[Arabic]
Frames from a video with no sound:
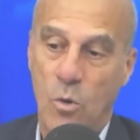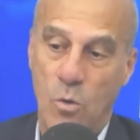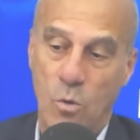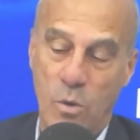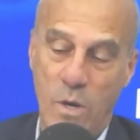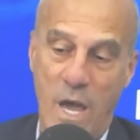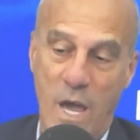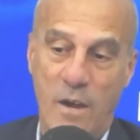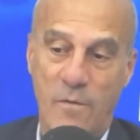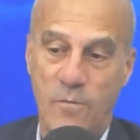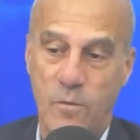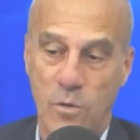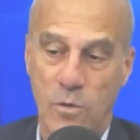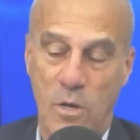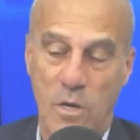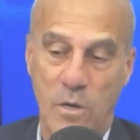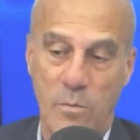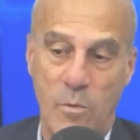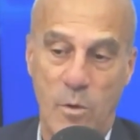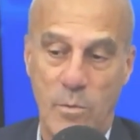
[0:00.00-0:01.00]
ويعرفوا
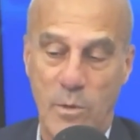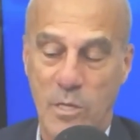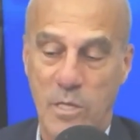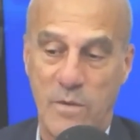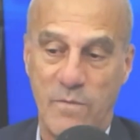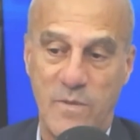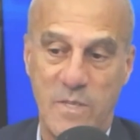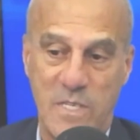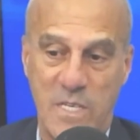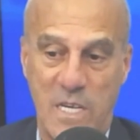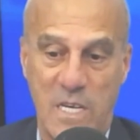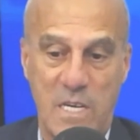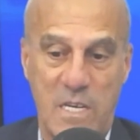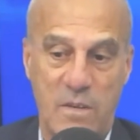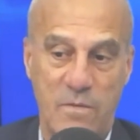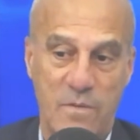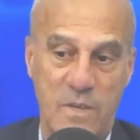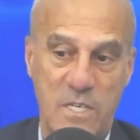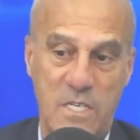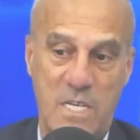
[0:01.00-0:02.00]
لي مومون ديفيسيل
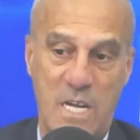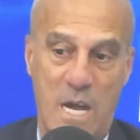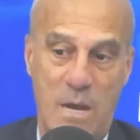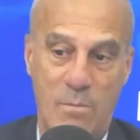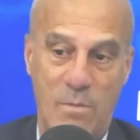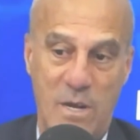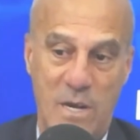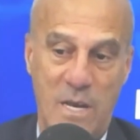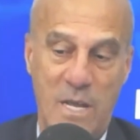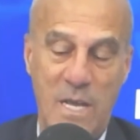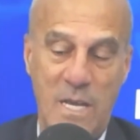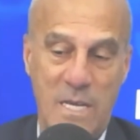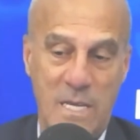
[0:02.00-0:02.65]
كيفاش يعمل